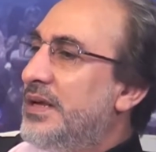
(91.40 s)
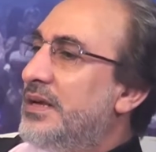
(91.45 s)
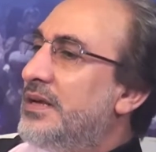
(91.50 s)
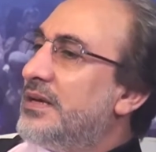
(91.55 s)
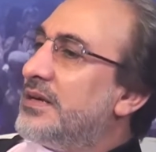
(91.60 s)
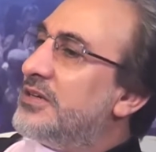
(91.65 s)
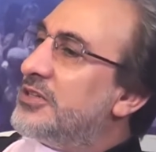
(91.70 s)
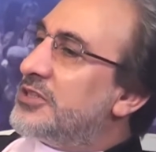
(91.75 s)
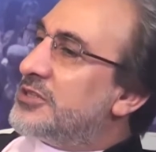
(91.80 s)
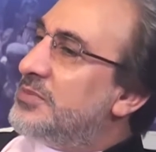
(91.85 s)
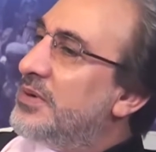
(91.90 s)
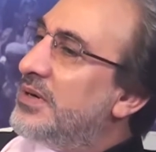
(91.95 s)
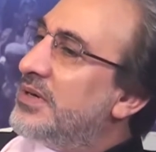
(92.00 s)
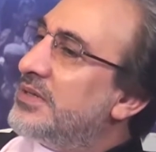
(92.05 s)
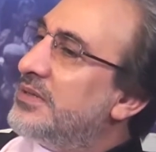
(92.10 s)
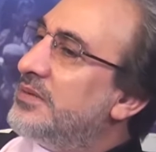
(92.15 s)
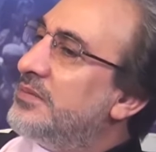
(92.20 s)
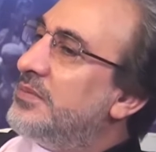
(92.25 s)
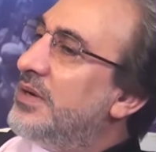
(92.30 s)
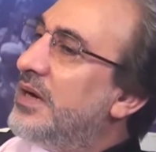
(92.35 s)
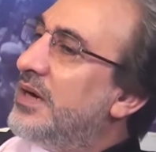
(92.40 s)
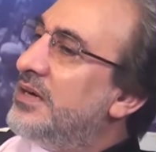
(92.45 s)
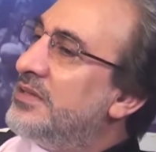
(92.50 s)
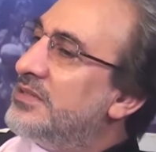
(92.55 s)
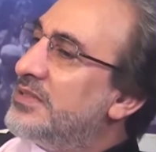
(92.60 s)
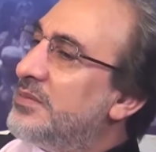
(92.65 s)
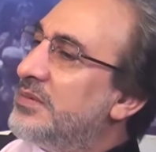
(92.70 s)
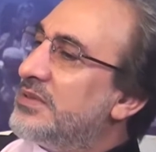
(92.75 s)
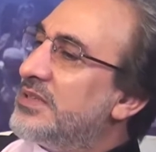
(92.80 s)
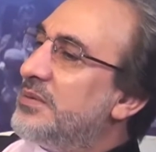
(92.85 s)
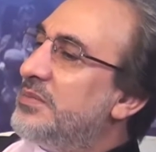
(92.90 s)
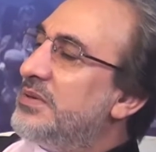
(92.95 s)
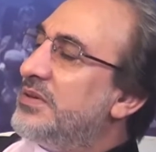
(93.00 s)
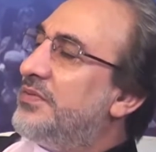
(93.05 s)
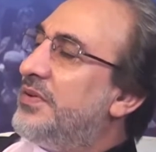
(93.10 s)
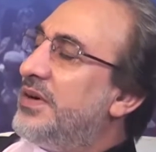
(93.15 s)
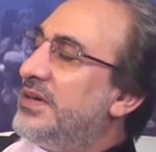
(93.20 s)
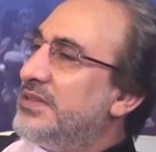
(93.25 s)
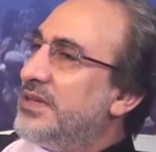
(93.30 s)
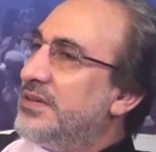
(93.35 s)
kızmak aynı zamanda bir
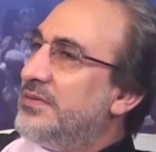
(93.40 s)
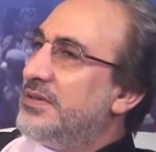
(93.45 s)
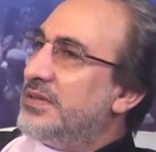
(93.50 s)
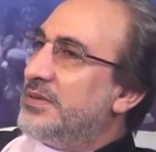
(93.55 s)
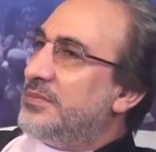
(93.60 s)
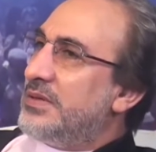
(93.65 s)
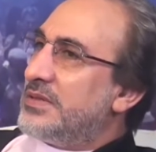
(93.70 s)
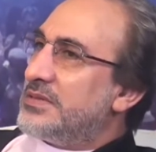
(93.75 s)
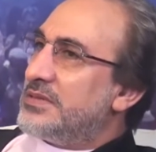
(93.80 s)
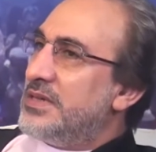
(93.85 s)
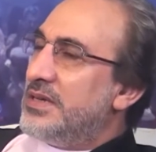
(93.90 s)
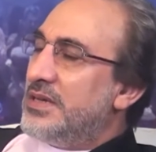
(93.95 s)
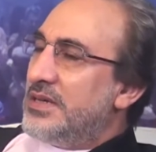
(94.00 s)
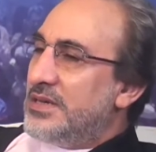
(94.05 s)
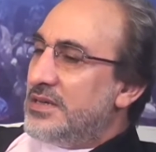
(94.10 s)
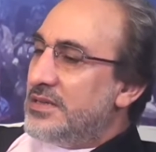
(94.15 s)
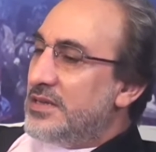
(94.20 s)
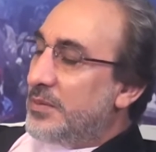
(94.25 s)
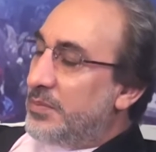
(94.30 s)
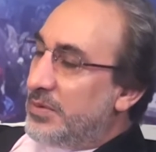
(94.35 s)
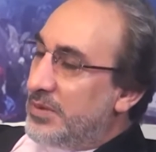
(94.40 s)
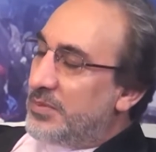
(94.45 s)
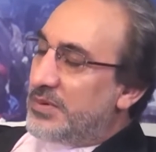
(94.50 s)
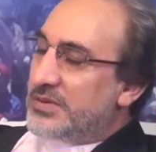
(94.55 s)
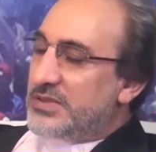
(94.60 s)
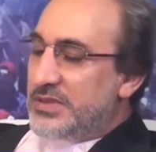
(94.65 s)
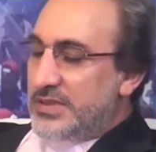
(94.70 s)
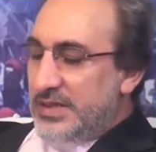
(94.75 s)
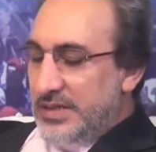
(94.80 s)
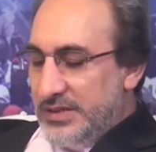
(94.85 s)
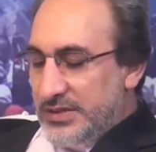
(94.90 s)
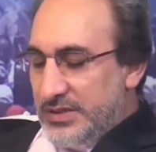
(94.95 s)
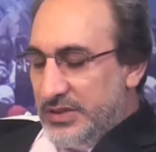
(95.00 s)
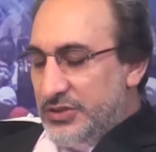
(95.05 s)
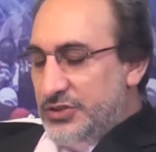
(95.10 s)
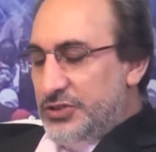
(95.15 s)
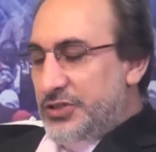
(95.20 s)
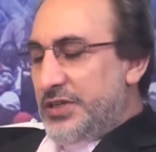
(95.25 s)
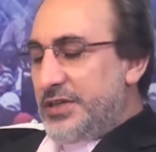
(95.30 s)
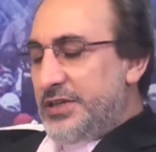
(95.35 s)
fayda vermez. Yapılması gereken
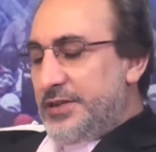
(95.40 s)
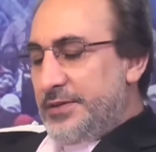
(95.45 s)
şey